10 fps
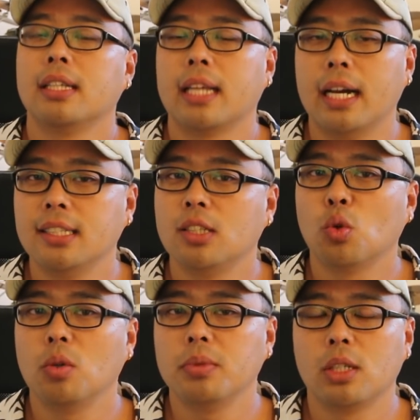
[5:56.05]
다시
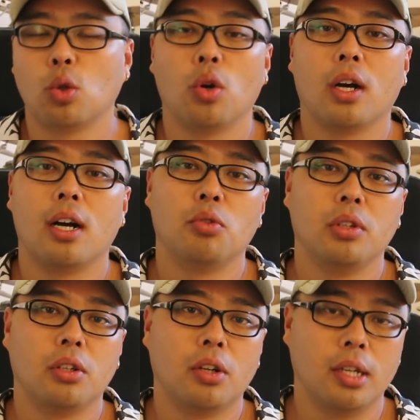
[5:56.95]
조금씩 돌아가고
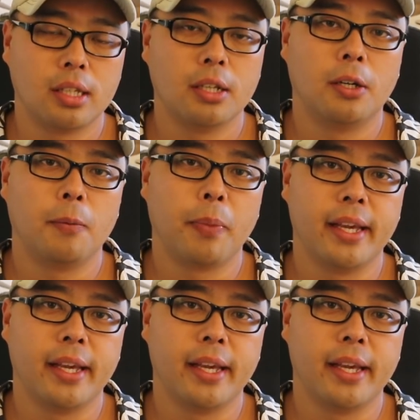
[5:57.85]
있는 것 같아요.